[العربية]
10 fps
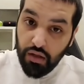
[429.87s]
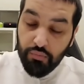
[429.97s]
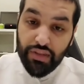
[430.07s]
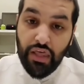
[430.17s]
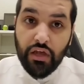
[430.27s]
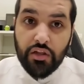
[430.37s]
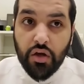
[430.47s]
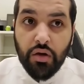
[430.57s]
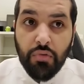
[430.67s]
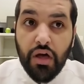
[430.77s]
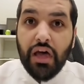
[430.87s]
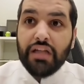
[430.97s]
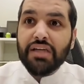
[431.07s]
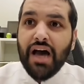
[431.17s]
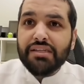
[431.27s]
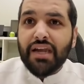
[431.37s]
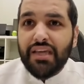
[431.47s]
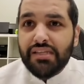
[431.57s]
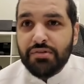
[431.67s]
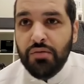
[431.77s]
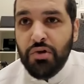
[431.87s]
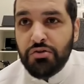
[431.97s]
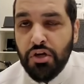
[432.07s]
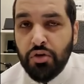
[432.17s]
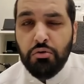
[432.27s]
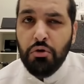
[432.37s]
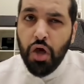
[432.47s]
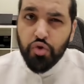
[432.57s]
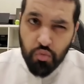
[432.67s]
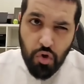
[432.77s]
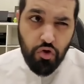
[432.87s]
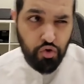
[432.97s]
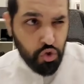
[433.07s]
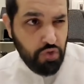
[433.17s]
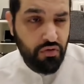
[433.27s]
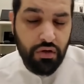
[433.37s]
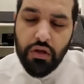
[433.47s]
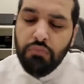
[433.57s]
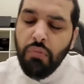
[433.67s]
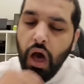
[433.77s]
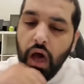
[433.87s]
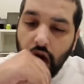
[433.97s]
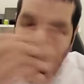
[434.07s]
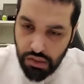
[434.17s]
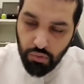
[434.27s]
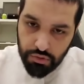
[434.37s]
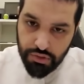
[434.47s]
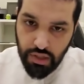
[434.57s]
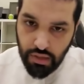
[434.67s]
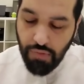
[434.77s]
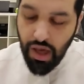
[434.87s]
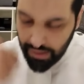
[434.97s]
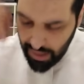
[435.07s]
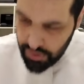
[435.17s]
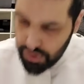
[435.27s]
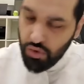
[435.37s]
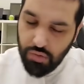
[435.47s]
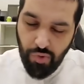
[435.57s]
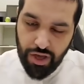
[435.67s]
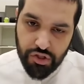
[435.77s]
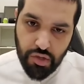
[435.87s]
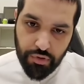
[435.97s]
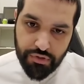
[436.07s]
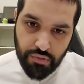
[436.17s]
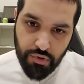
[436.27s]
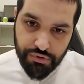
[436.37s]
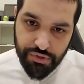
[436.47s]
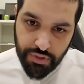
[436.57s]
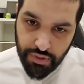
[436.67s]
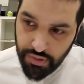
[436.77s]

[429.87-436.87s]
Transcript: بعدين قلت لكم الجهاز راح ينزل 990 قلت لي لا 992 قلت لكم ما راح يسوون كذي ما راح ينزلون بمعالج تبن 990